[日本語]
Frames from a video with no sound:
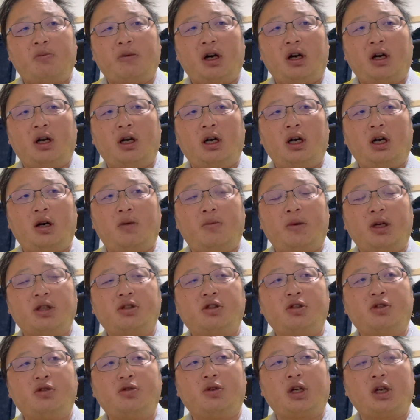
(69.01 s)
まあ、
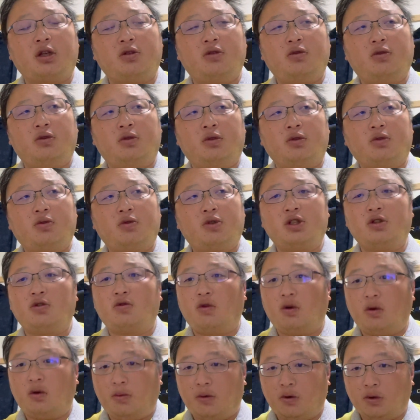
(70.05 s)
松井証券の投信
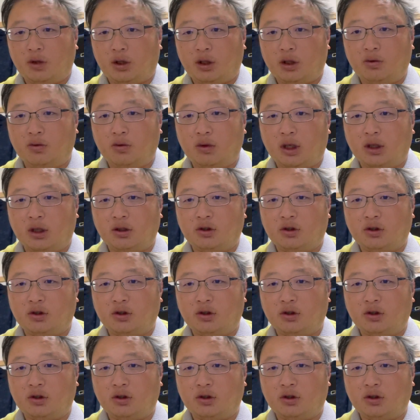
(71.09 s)
工房っていう、